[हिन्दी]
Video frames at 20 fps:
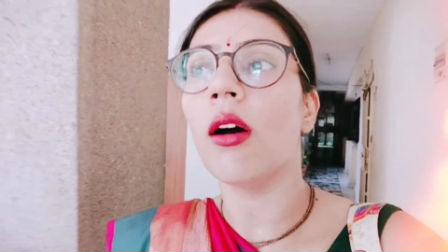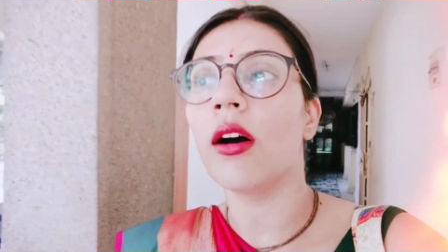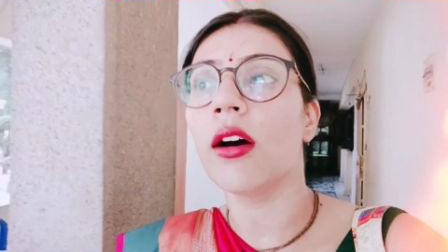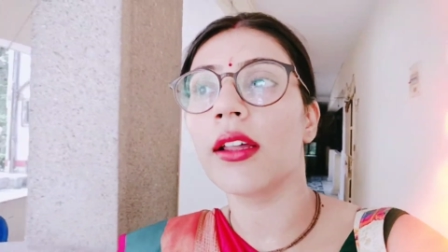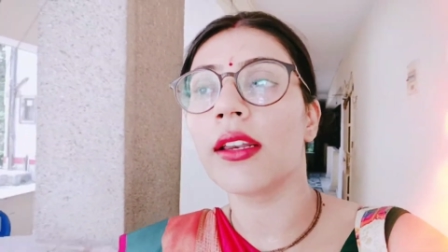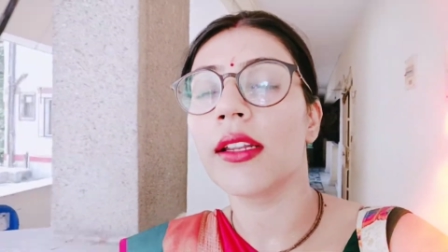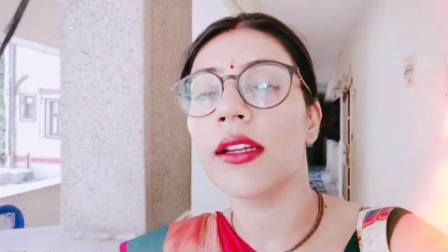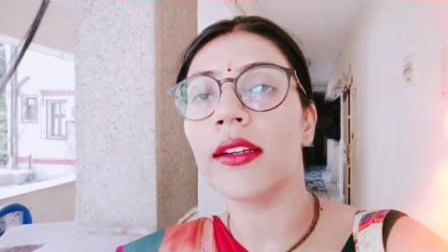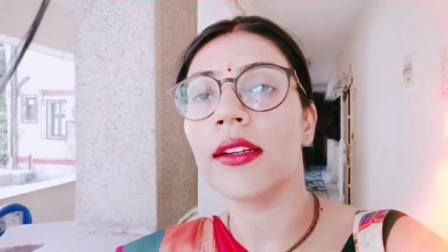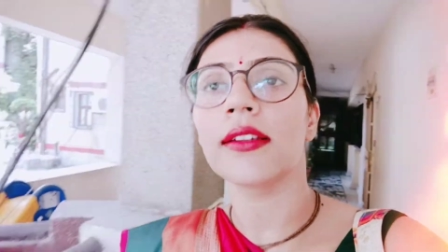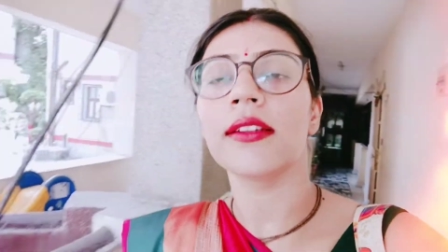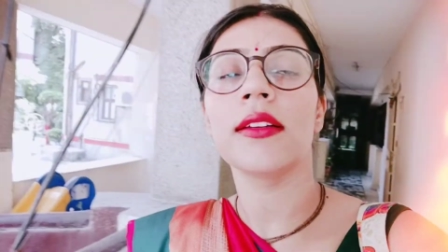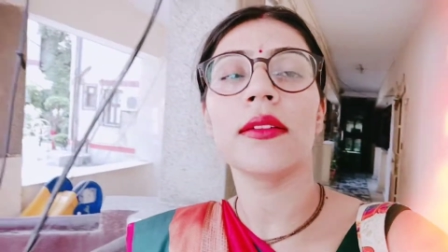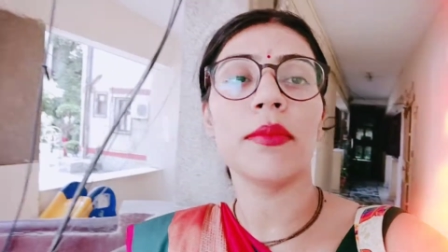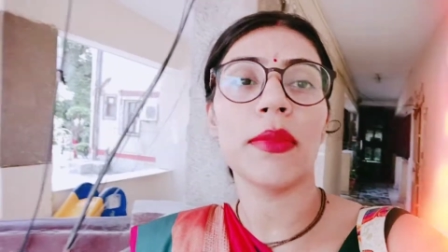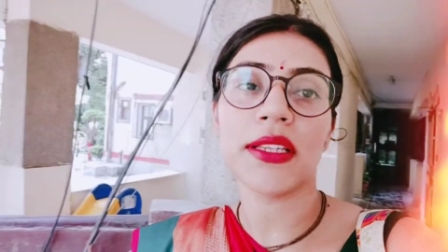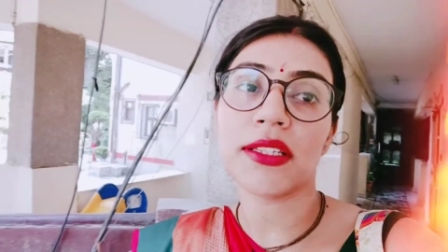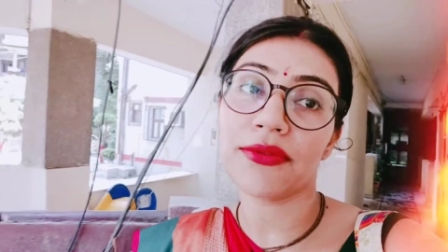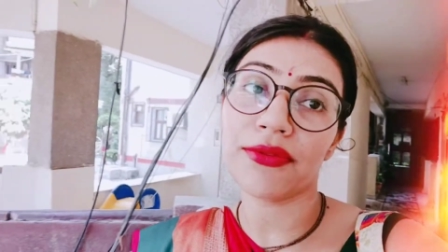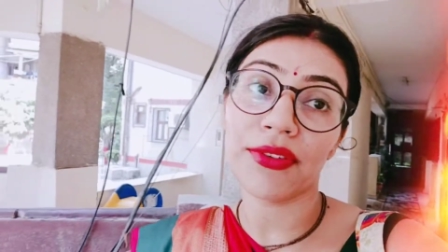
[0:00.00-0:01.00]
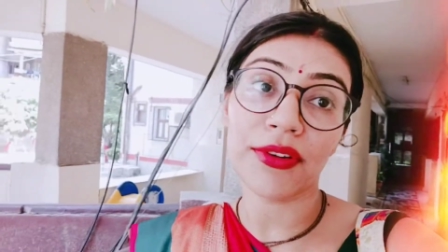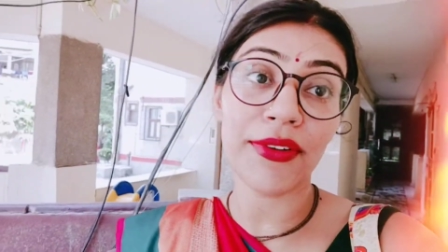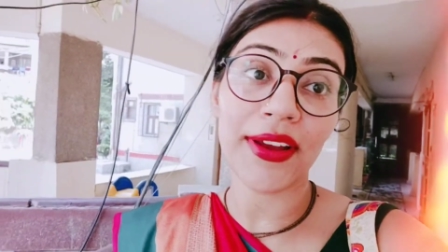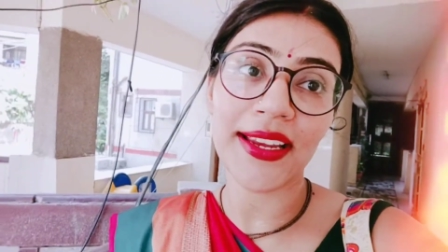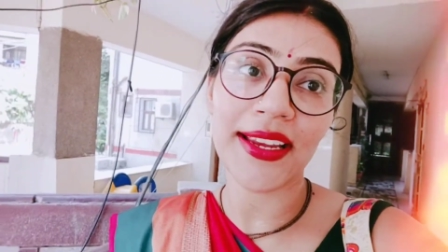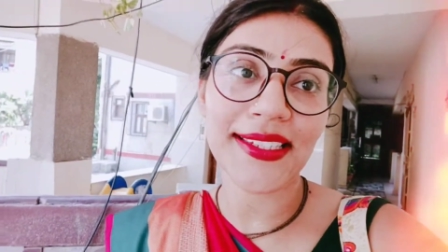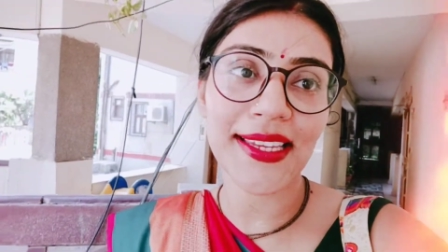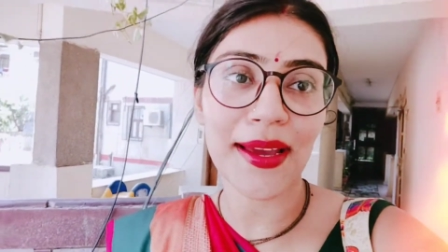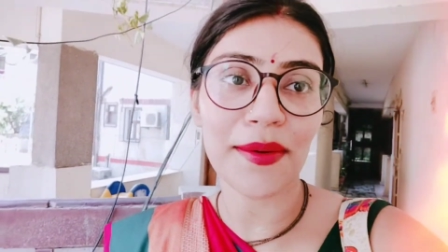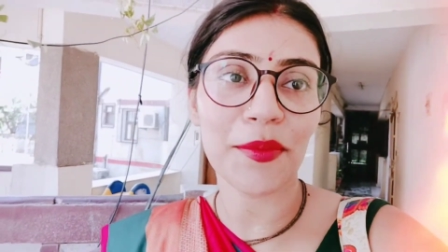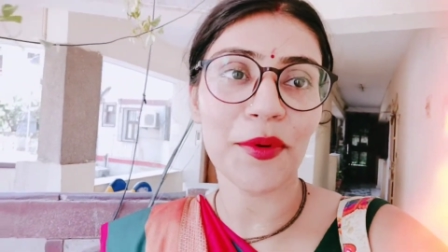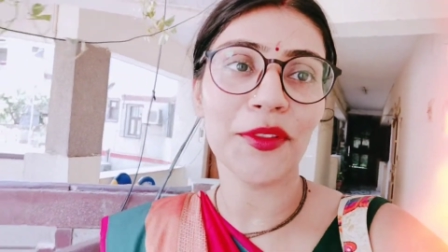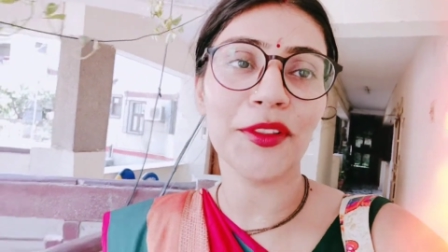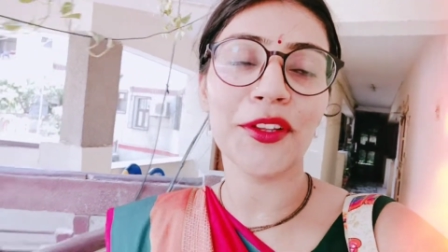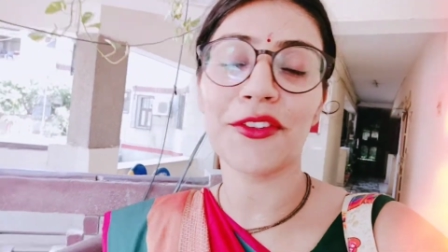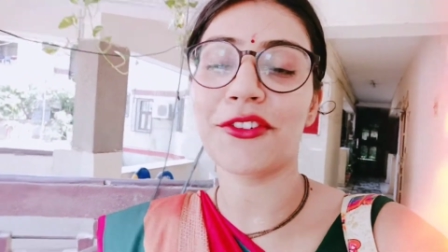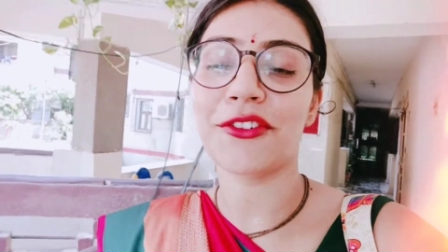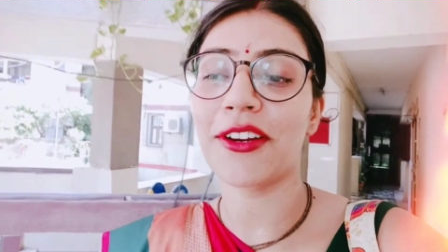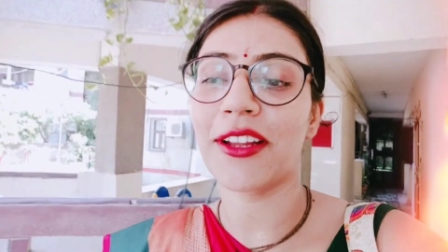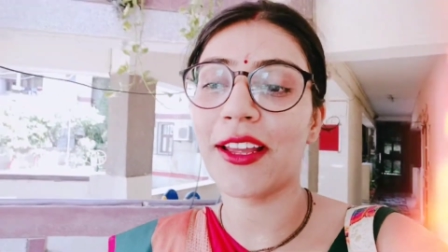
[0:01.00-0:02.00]
और बस फिर वहीं से
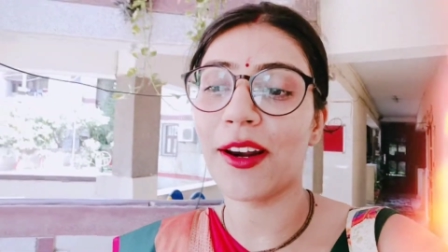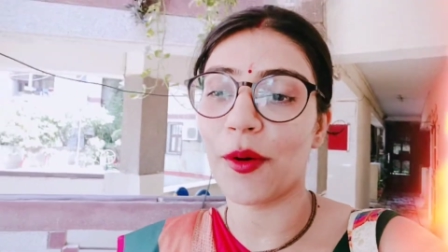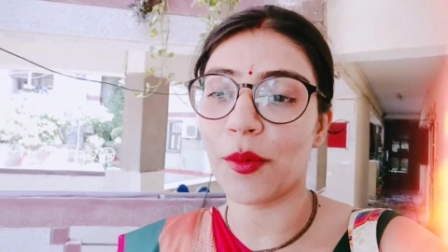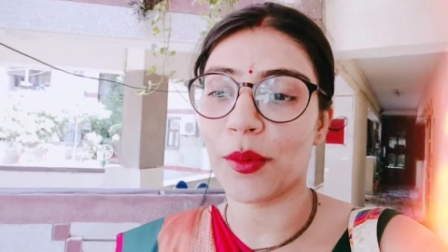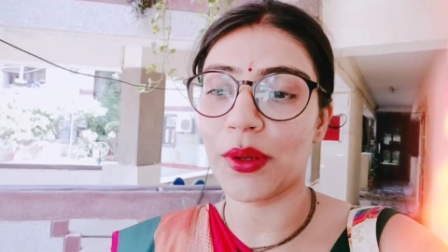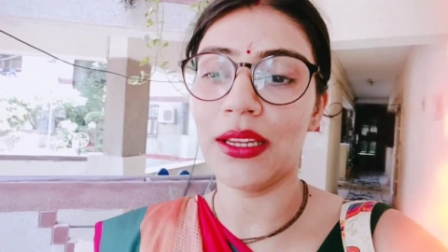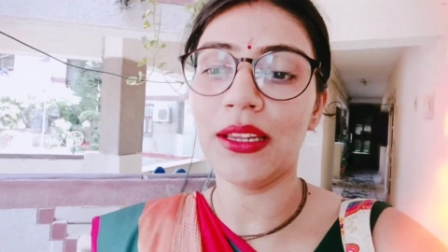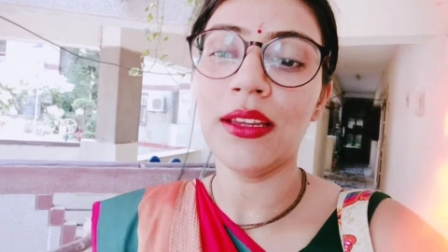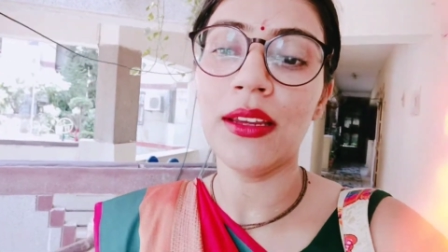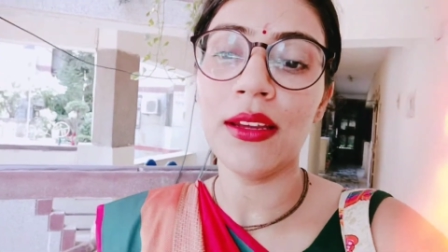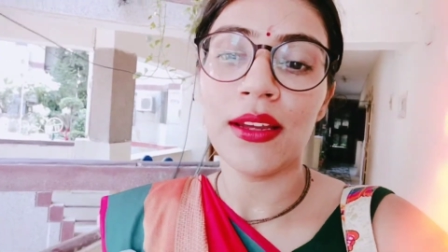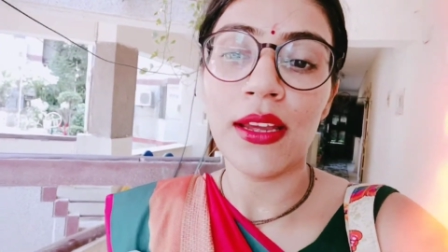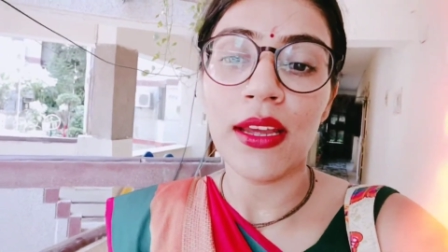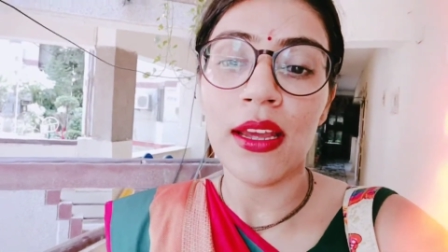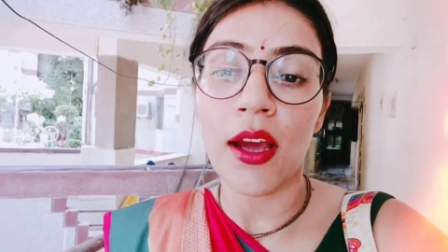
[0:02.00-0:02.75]
आपको दर्शन कराऊंगी